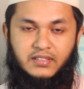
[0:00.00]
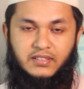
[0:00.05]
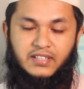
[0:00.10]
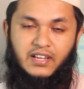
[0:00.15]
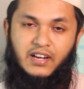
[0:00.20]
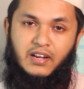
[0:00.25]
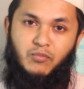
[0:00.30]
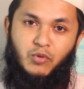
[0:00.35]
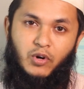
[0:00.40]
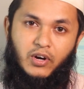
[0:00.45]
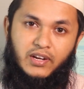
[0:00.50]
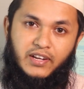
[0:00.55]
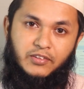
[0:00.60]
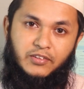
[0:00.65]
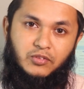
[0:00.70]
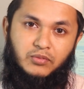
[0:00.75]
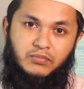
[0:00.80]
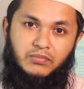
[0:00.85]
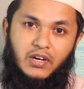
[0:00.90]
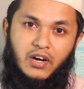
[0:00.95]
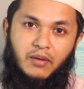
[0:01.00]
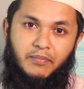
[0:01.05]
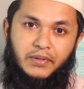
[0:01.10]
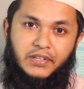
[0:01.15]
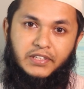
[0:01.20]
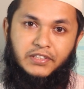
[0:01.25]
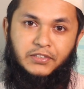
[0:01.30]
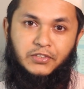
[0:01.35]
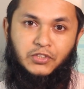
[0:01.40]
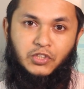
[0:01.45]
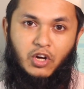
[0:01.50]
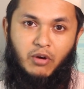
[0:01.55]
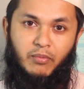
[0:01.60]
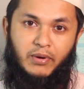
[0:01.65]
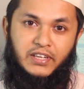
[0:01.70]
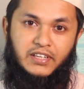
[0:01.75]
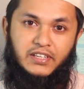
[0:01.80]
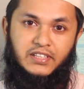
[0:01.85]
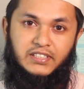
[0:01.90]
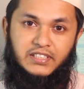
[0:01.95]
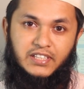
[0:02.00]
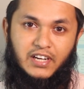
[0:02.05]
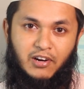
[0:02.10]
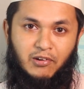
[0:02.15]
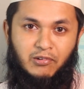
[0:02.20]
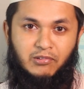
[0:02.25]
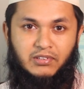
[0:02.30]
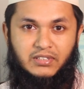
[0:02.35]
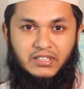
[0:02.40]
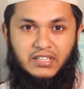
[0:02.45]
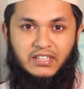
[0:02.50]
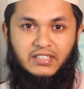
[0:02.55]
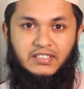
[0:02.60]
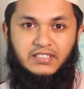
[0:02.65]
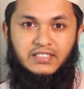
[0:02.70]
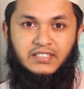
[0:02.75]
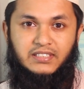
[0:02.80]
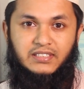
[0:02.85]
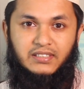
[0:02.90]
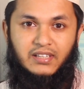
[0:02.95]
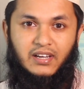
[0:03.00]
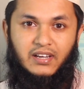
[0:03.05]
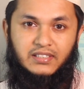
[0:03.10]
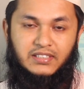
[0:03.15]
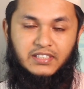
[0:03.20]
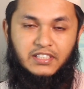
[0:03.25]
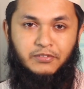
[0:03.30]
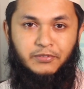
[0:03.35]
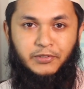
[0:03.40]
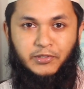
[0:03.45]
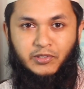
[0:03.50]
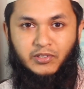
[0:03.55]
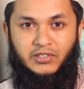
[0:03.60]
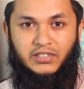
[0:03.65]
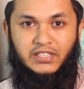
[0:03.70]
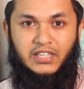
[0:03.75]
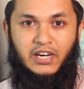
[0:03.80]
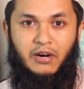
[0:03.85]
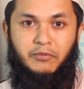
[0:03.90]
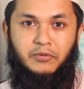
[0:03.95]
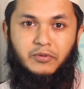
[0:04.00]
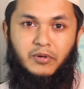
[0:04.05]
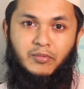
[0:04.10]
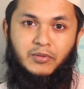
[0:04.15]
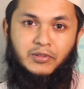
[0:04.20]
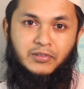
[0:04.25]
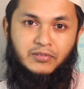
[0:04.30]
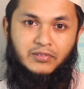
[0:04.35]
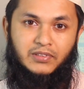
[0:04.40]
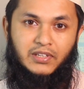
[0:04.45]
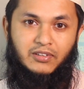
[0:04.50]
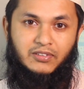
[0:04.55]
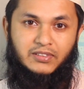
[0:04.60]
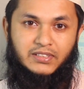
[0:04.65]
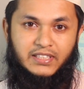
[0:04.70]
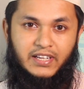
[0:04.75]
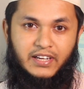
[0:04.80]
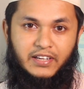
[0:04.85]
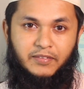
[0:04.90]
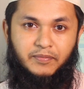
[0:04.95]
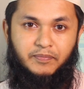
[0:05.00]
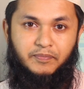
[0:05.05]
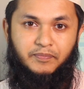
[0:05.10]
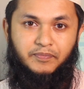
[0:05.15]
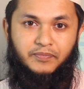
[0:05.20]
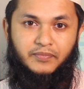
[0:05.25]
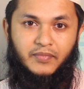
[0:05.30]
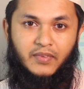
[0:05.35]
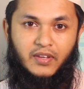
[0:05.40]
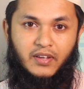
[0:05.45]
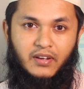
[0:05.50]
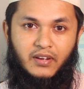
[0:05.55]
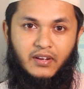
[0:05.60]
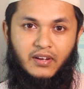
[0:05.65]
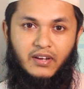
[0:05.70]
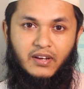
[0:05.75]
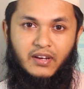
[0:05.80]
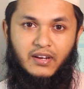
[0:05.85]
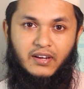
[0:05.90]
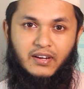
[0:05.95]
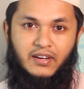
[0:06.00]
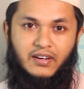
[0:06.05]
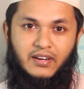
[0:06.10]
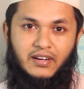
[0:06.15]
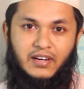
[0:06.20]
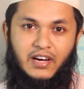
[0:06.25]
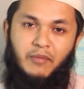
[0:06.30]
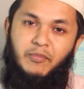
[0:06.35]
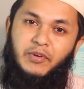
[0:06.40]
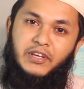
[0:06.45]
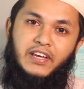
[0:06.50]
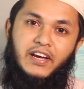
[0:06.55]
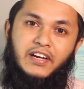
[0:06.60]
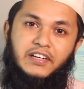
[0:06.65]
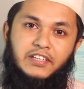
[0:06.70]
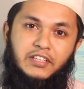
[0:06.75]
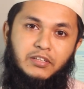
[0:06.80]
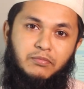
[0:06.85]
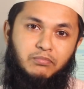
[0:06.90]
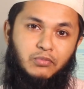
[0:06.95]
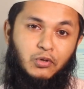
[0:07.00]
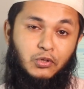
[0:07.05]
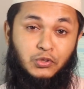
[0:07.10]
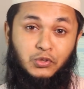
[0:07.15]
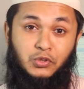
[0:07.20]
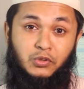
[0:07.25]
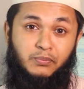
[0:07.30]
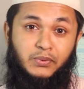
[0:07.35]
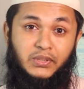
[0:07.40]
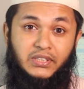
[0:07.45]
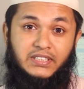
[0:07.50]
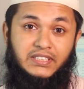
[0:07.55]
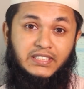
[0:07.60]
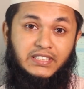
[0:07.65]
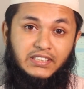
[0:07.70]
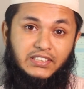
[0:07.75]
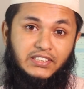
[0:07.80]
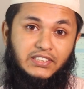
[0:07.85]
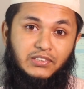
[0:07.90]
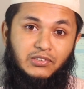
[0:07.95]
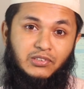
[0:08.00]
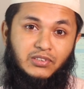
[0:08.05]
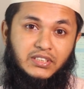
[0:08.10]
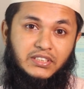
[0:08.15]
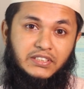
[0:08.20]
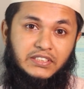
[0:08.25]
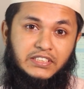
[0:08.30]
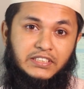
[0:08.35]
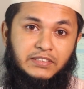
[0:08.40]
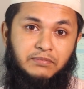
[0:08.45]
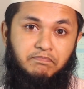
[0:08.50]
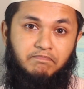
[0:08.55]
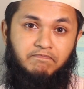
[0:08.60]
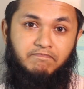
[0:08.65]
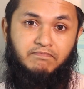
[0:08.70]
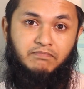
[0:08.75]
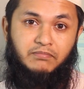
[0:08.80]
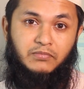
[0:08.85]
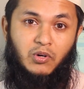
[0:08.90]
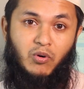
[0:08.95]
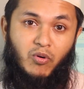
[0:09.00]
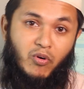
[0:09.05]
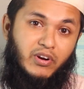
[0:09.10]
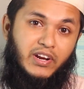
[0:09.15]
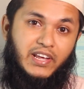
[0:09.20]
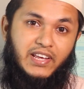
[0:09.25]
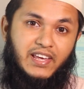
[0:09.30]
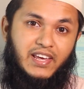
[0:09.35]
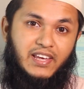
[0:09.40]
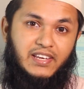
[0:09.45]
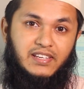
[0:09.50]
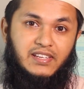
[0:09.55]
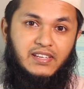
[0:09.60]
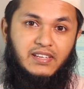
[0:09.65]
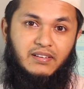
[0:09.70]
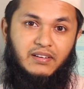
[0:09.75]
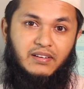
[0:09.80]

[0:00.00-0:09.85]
আসসালামু আলাইকুম আপনাদের সবাইকে স্বাগত জানাচ্ছি আজকে ভিডিওতে আমি মোহাম্মদ রুল্লাহ হোসাইন আমি একটা প্রশ্ন পেয়েছি সেটি হচ্ছে যে অনেকেই